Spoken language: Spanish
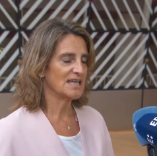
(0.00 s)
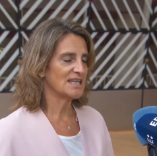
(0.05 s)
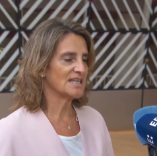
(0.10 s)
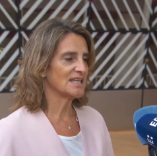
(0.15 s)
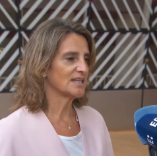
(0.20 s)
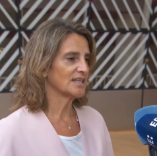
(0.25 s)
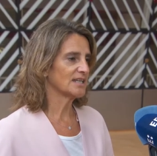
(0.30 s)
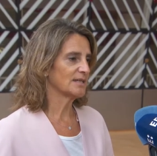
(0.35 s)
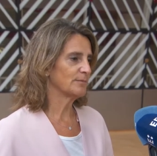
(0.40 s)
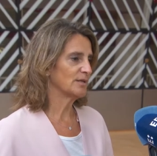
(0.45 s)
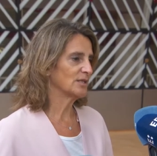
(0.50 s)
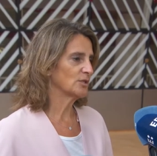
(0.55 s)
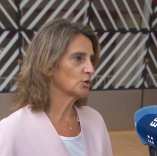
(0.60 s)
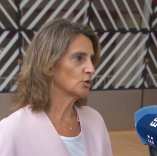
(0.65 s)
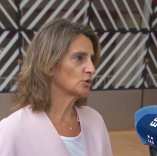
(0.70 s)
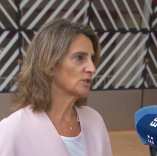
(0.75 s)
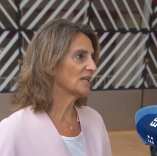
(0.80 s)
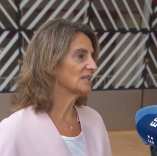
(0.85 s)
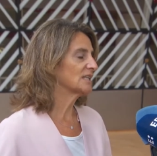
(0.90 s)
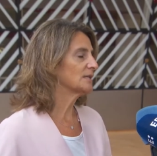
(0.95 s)

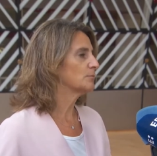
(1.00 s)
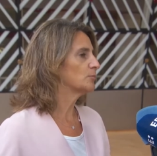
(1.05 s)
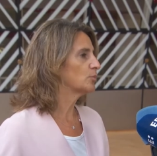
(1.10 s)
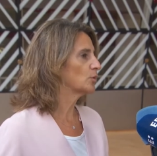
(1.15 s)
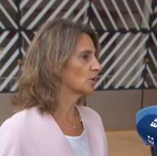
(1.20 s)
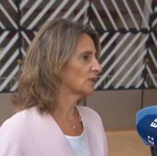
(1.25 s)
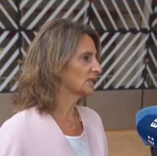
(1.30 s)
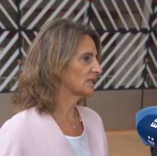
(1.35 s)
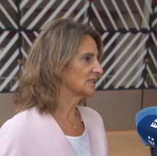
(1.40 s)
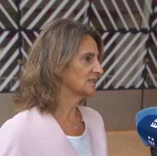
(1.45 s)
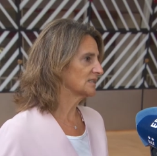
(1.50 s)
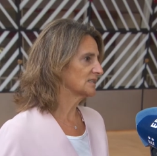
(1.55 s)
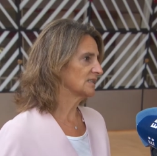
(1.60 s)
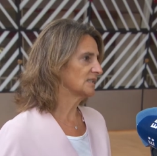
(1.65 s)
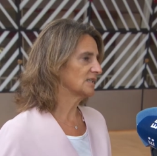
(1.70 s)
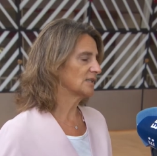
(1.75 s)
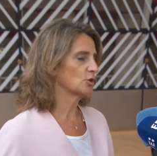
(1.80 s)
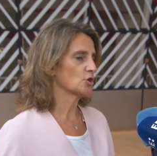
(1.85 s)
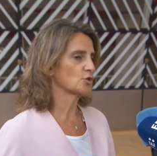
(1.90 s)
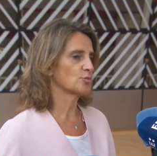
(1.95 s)
incremento tan importante
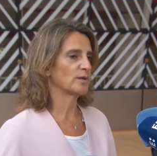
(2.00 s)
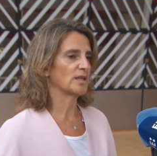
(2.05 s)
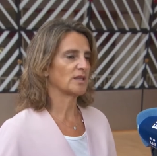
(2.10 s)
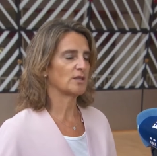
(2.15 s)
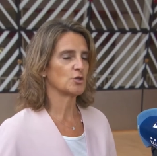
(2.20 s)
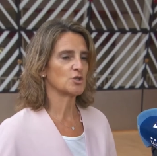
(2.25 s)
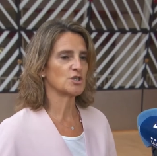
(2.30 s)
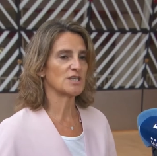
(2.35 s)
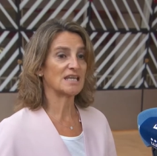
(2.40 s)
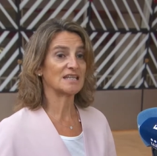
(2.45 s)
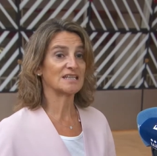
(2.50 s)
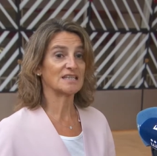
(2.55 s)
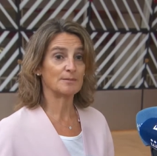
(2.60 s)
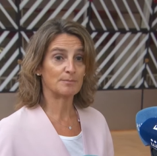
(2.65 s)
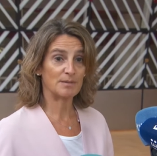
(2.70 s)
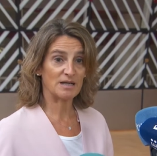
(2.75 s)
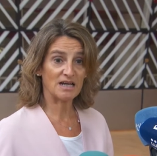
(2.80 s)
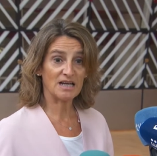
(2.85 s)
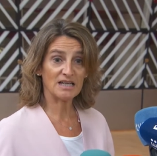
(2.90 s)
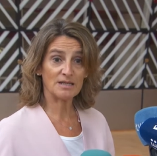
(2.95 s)
de los precios que han de
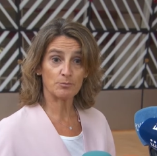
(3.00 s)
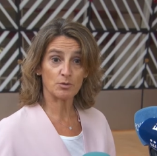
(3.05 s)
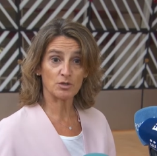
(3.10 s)
pagar y,